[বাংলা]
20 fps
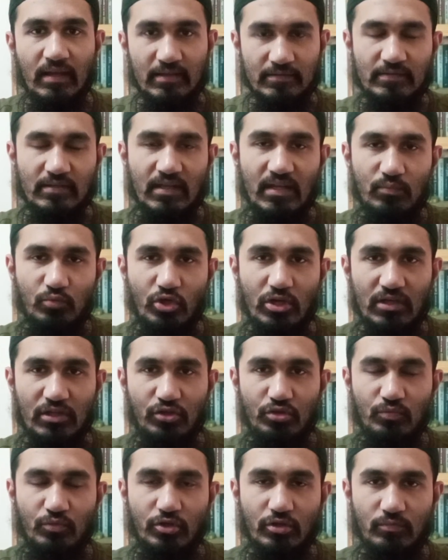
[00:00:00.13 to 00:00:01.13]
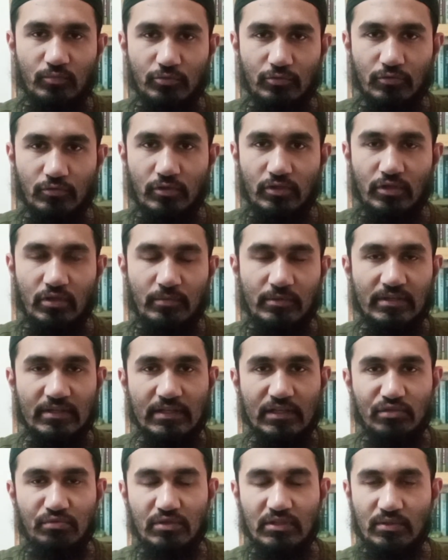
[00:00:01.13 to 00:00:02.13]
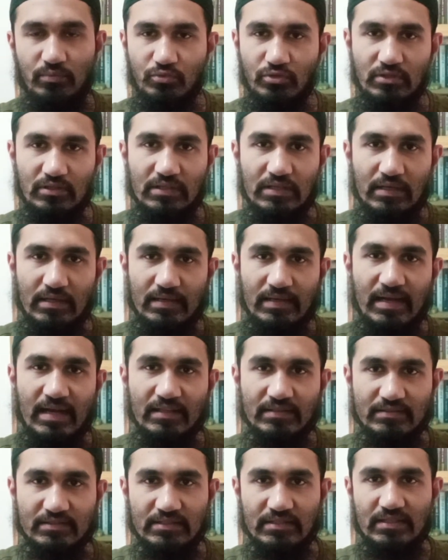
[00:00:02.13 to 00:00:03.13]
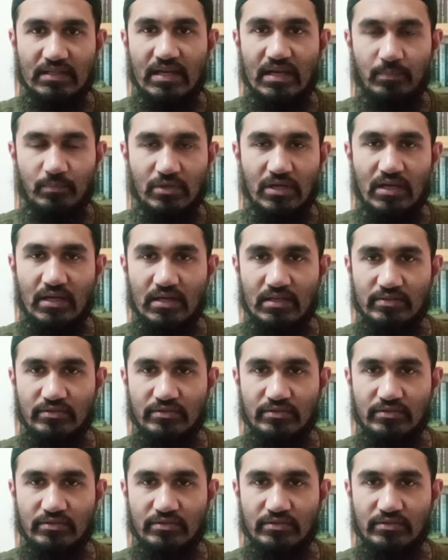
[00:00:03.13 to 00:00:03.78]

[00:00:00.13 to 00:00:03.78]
আসসালামু আলাইকুম রহমতুল্লাহ বরাকাত আলহামদুলিল্লাহ আজকে আমরা